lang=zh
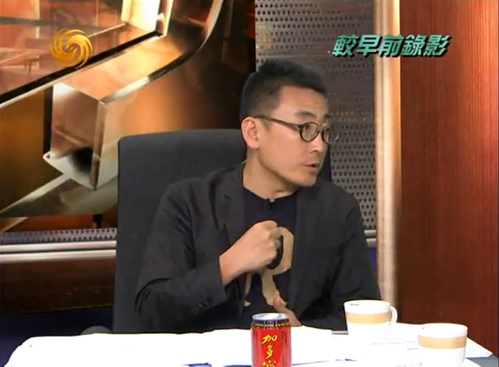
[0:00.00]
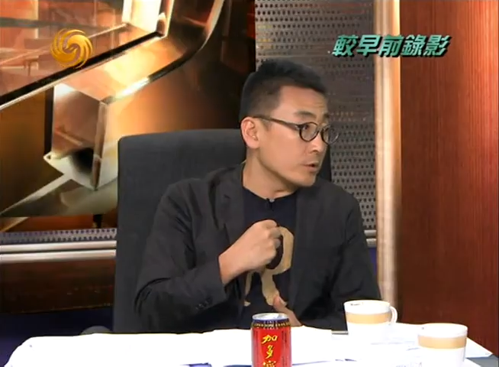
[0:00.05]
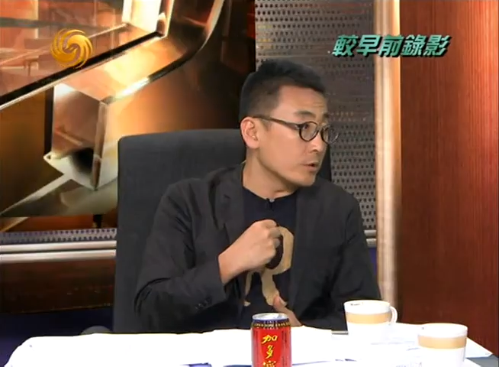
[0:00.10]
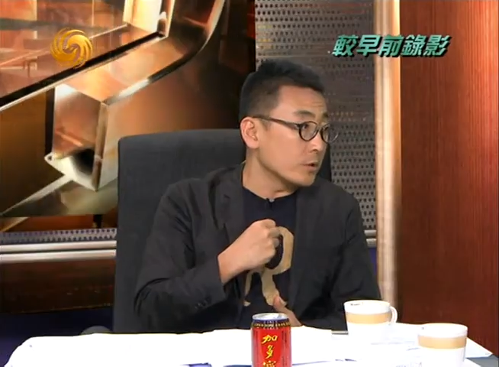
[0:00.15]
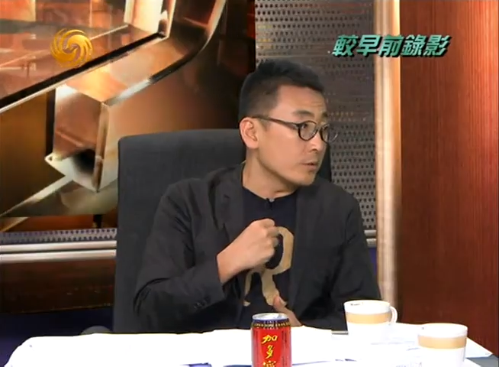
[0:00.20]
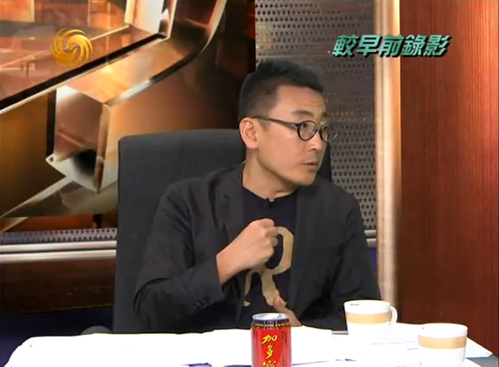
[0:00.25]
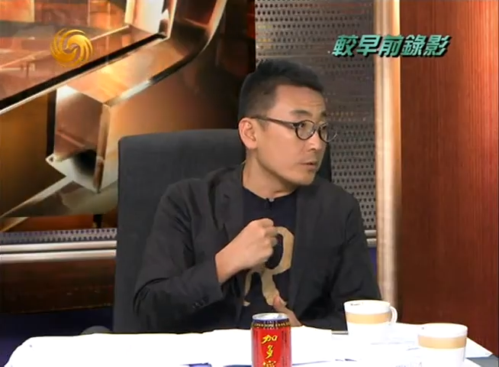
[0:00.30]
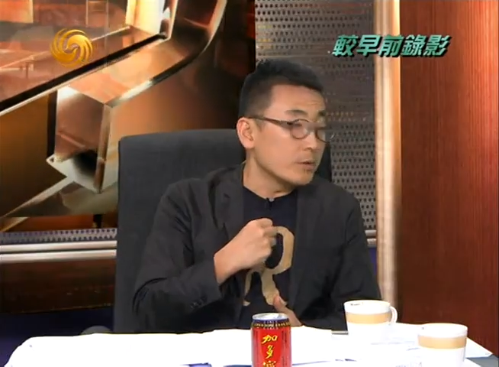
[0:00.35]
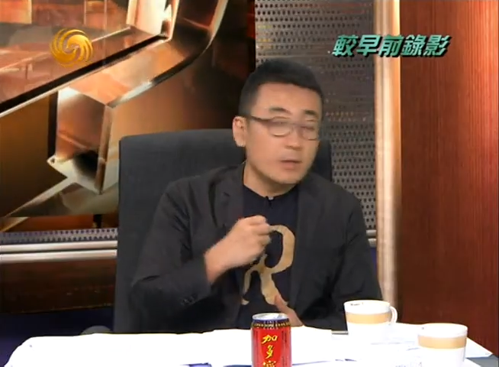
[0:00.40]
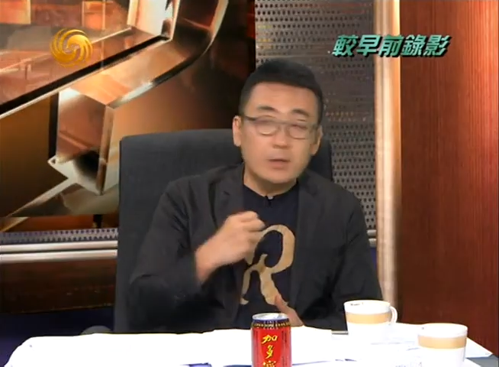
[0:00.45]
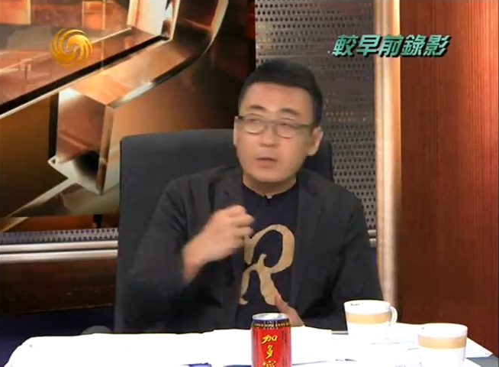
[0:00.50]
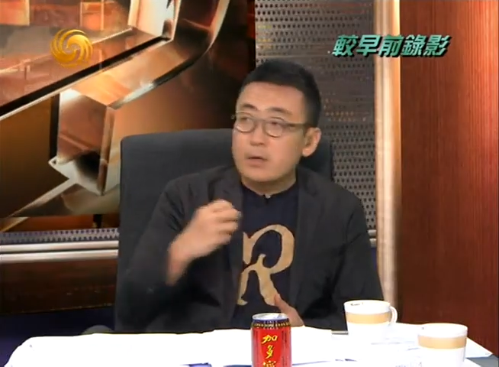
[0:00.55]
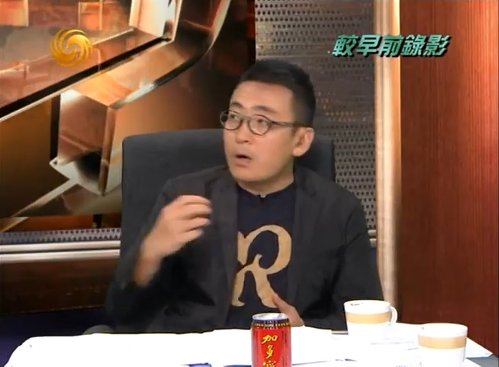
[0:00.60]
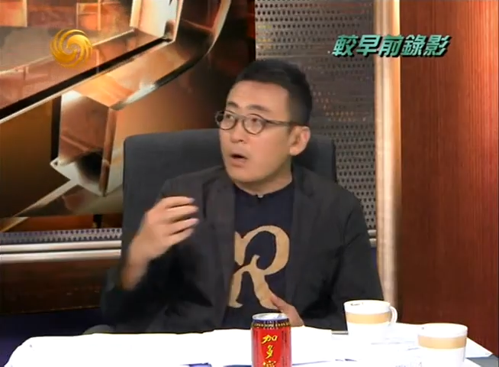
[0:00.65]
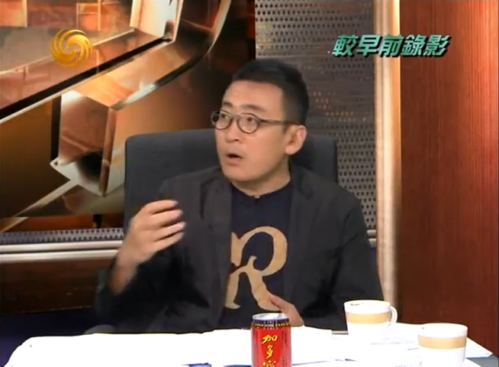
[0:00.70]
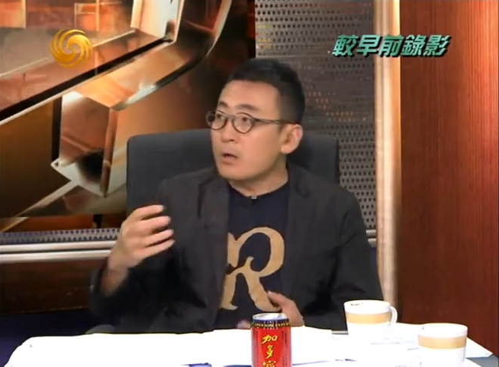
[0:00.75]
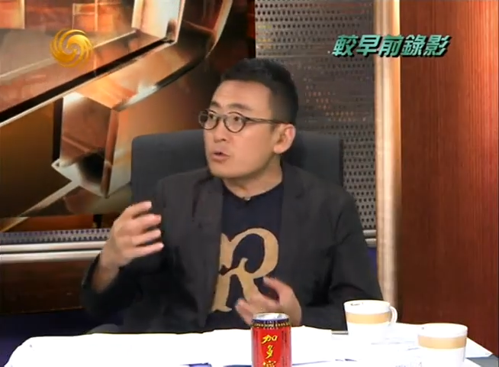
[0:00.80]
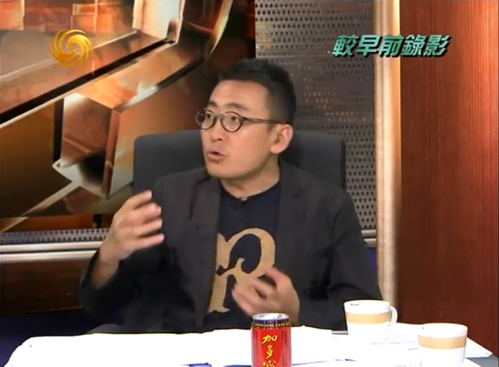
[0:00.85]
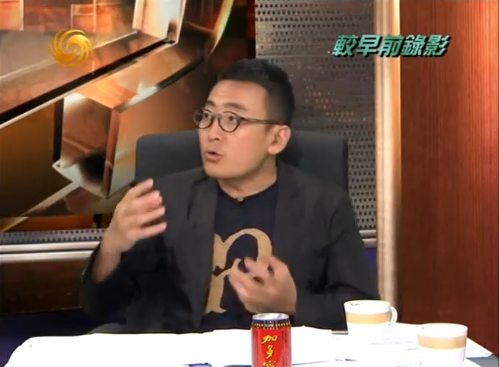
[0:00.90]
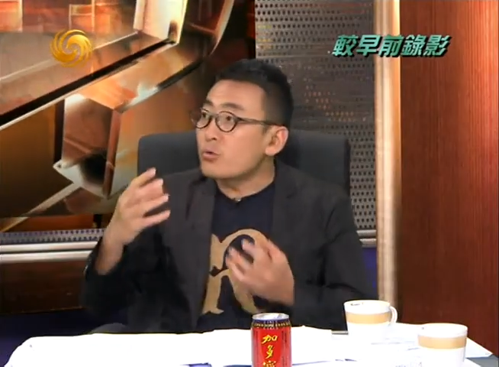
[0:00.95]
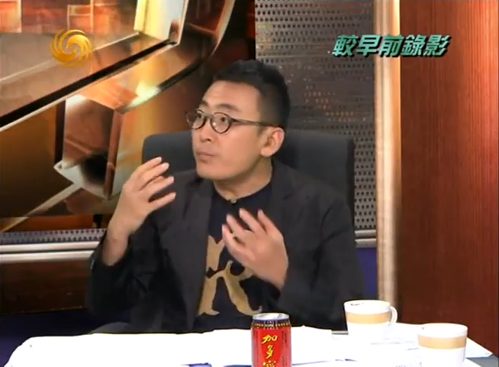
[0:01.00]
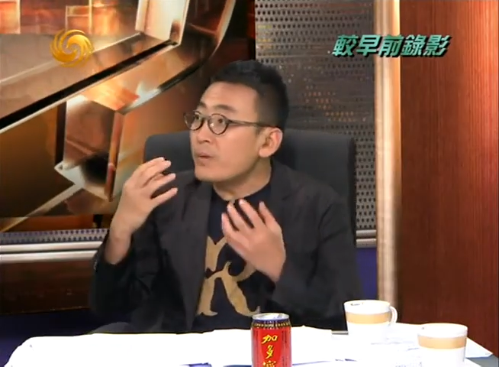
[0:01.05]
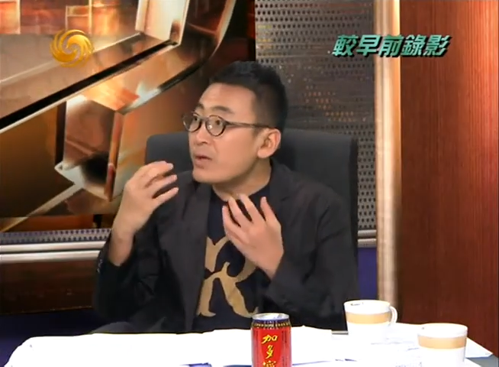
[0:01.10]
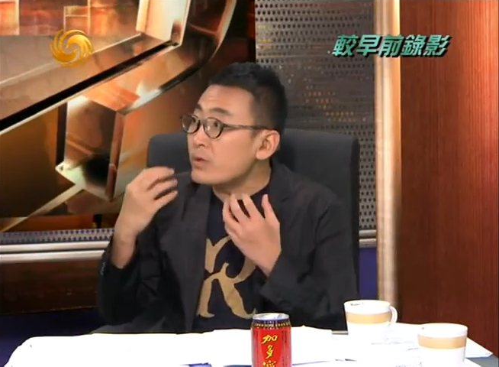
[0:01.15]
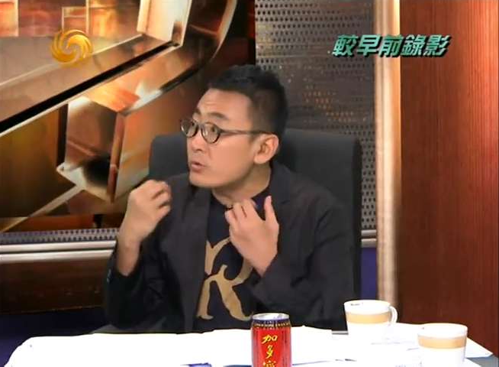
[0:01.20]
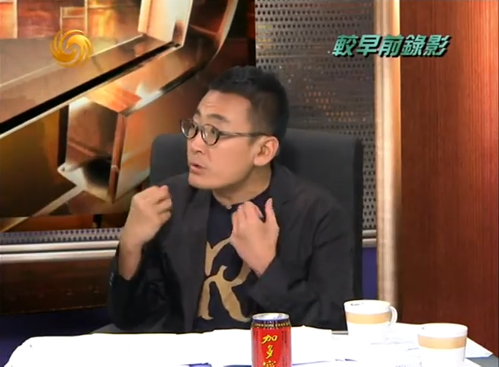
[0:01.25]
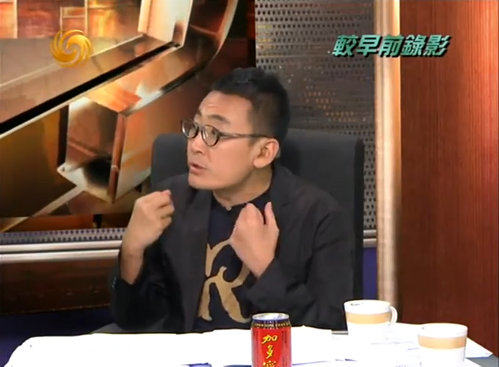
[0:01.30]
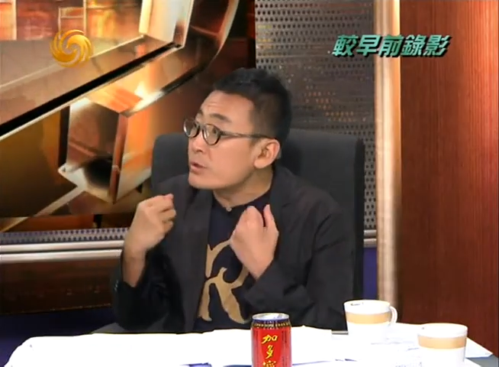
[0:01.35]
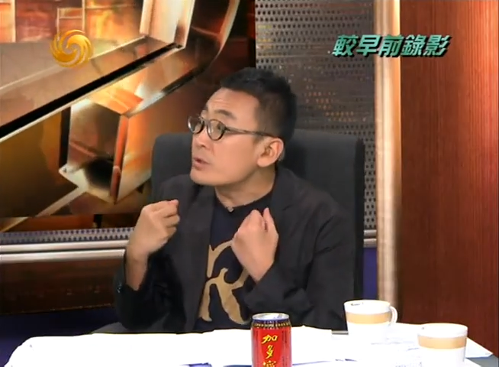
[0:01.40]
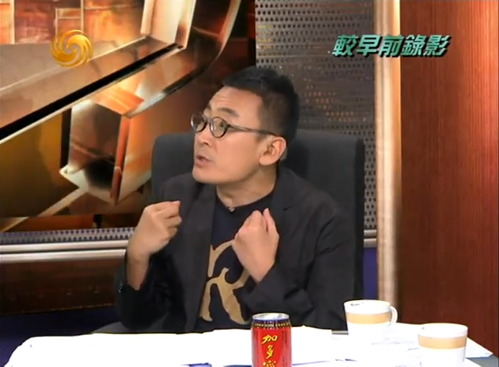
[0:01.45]
势。当然，儿童没
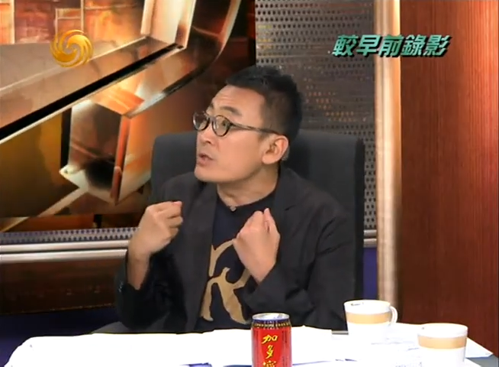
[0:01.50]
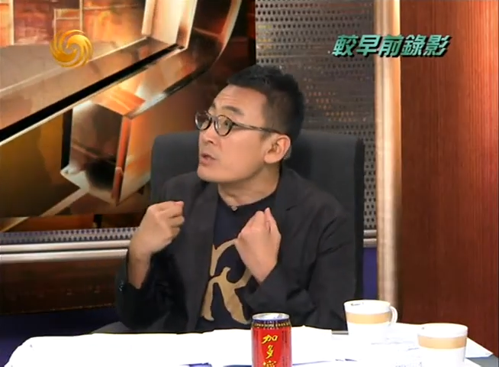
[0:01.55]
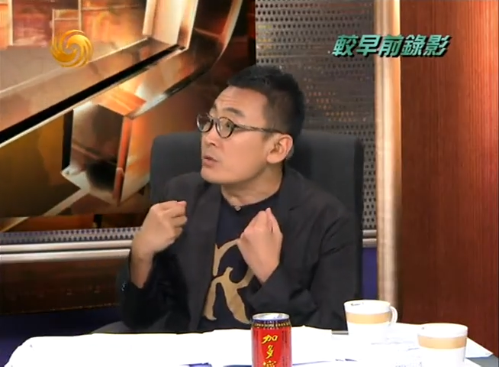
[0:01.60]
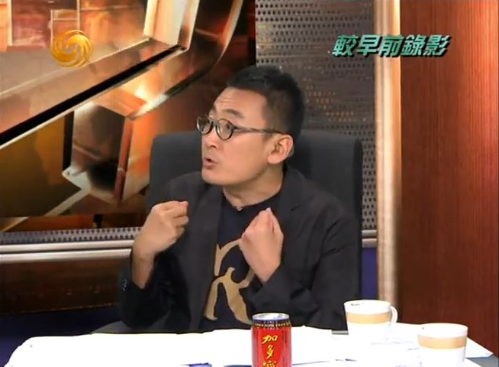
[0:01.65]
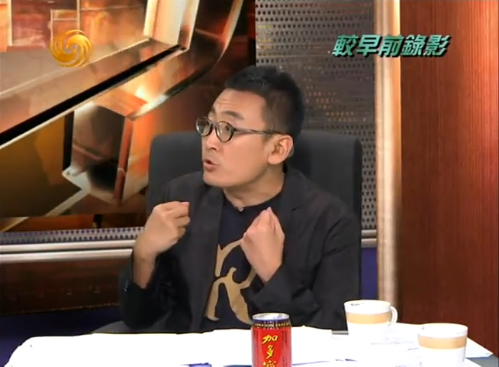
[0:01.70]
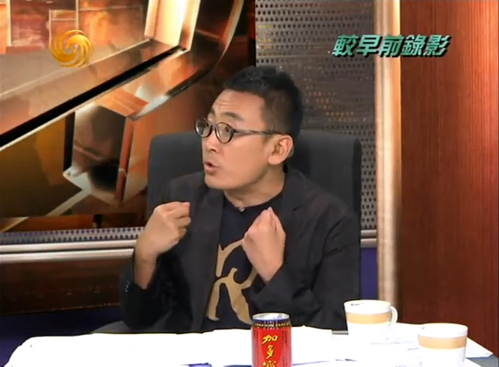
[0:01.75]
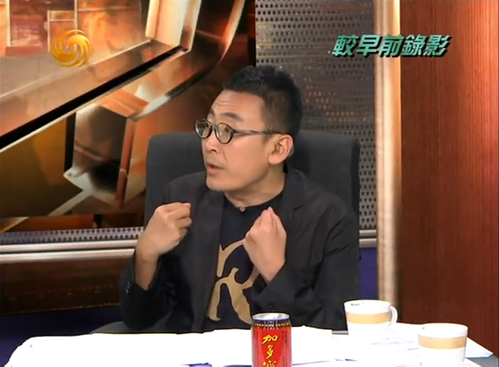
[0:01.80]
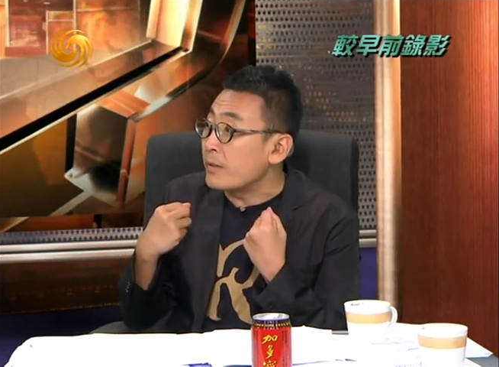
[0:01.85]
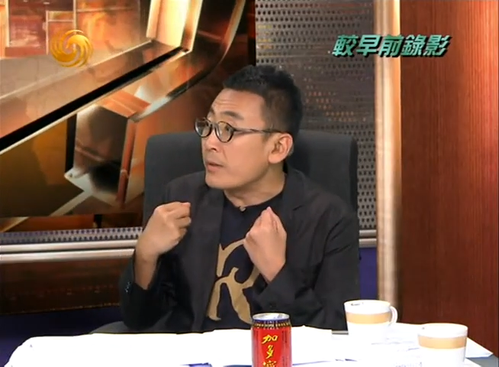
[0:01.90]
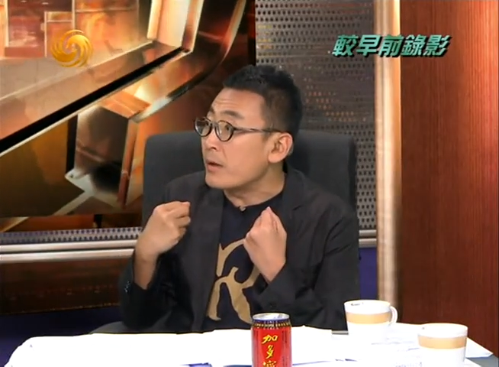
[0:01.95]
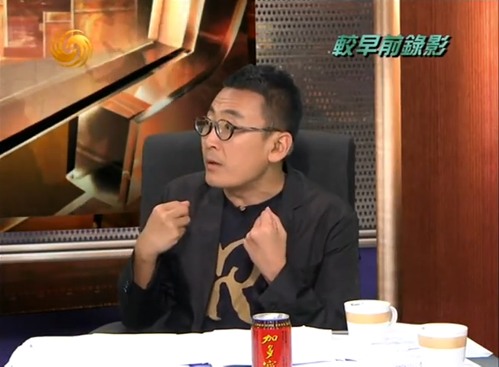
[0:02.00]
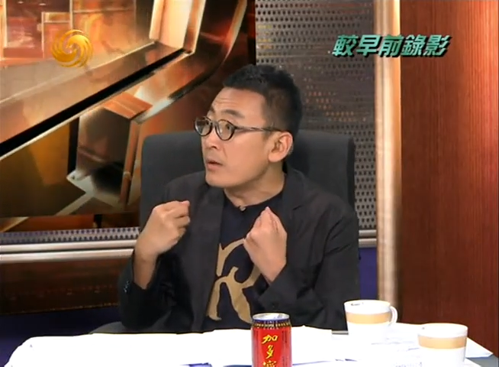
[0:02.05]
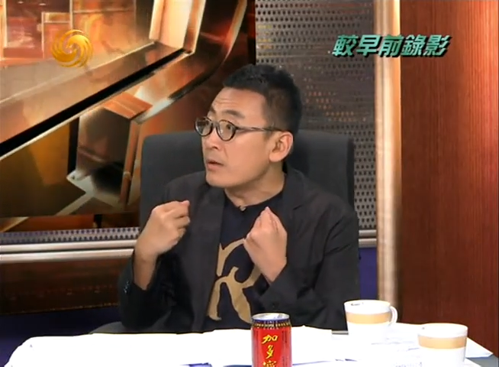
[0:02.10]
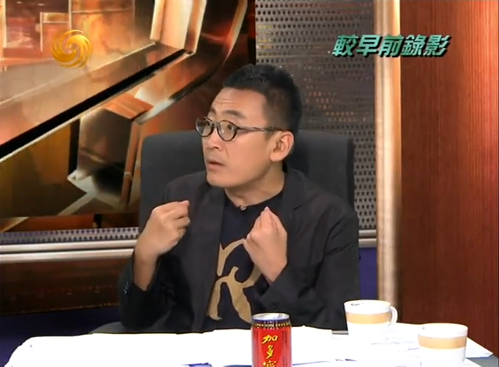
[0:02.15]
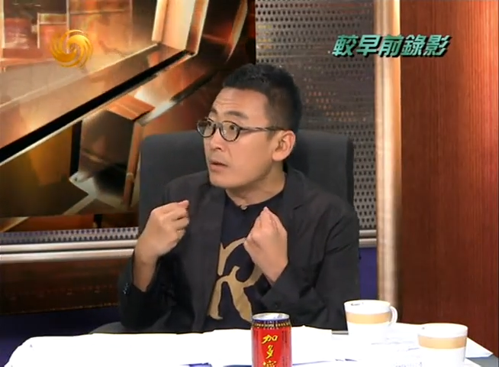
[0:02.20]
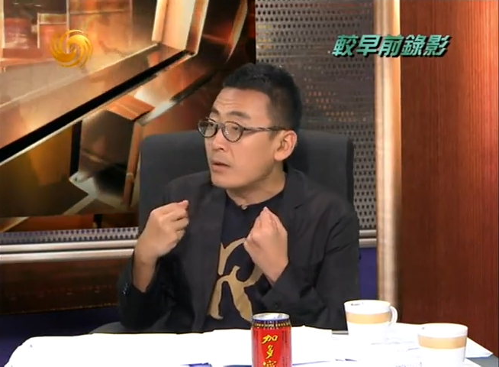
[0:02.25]
有知情权呐，